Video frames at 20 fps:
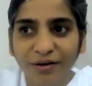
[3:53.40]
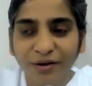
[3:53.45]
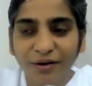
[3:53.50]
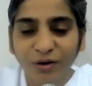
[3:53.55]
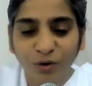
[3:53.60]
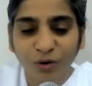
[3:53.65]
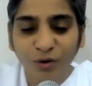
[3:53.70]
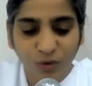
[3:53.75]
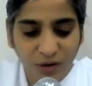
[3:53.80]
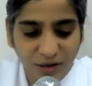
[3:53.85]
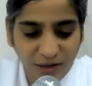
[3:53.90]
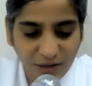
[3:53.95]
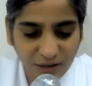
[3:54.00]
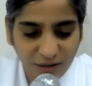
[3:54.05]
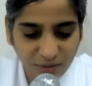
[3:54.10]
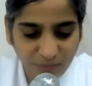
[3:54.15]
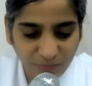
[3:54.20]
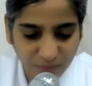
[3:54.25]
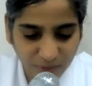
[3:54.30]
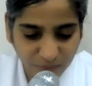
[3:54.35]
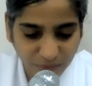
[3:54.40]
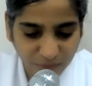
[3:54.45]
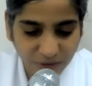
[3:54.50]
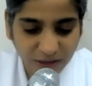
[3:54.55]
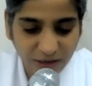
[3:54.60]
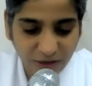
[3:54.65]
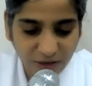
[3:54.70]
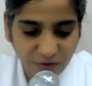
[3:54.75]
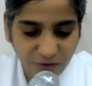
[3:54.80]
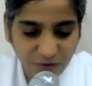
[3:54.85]
लोकल में भी
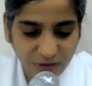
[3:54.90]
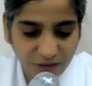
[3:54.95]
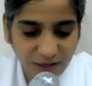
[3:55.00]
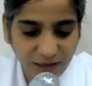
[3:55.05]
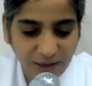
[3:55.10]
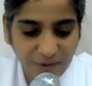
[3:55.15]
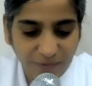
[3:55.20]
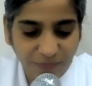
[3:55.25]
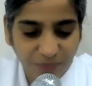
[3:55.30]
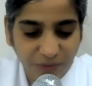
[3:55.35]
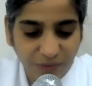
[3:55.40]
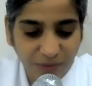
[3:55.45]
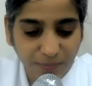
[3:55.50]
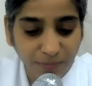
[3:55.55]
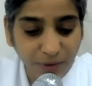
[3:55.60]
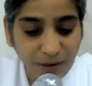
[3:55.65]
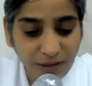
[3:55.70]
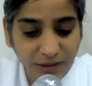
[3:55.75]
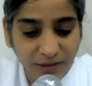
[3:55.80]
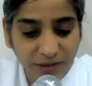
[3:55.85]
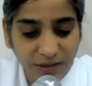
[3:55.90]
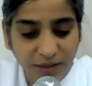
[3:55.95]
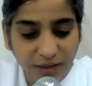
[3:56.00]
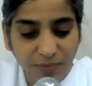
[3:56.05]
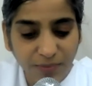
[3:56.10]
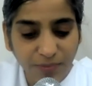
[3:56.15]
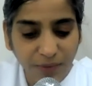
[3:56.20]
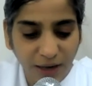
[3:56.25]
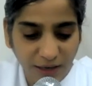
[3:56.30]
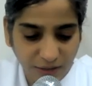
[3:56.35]
नहीं होता है भक्ति
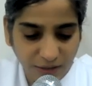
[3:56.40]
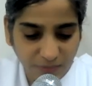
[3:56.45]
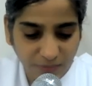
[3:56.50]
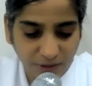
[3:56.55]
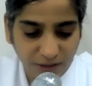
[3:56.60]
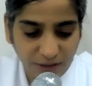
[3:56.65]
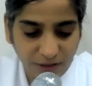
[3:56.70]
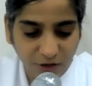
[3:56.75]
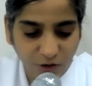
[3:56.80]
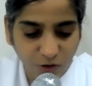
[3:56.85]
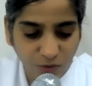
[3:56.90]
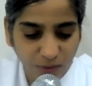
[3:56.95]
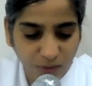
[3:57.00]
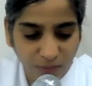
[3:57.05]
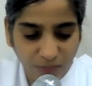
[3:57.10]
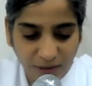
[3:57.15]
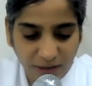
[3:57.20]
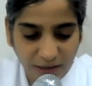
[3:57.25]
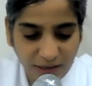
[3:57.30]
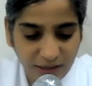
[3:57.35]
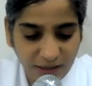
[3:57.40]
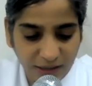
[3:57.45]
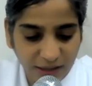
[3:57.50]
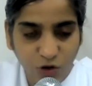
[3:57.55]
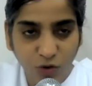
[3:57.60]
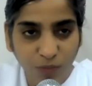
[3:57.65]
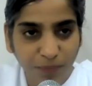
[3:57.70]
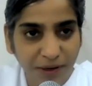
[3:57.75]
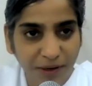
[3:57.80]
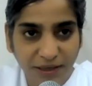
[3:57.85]
मार्ग में देखो बाबा कहते
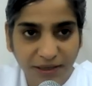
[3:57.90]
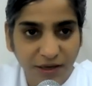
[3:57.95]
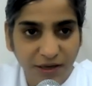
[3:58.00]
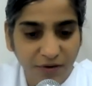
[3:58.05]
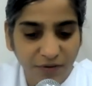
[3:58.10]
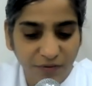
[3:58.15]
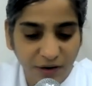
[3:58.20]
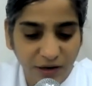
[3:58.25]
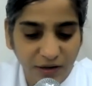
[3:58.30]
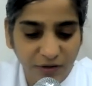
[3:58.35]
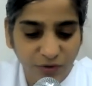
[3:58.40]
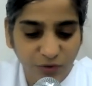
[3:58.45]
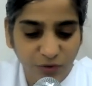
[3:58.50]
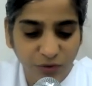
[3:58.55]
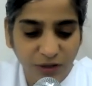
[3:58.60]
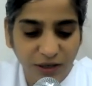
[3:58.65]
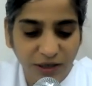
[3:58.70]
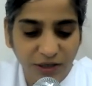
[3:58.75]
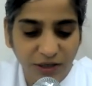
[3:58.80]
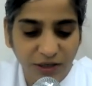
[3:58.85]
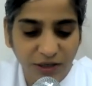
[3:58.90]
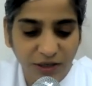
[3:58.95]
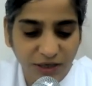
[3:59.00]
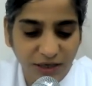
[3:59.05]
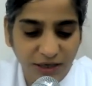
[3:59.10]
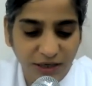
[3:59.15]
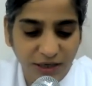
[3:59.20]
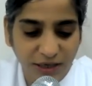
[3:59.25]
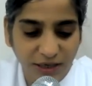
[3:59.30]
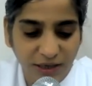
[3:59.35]
एक तो पैसा फालतू खर्च
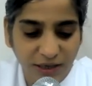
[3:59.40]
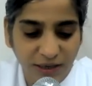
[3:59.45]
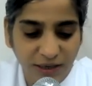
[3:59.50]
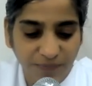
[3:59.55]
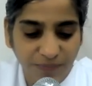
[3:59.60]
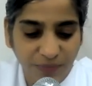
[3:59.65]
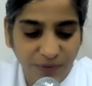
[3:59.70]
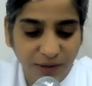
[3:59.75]
नहीं करेंगे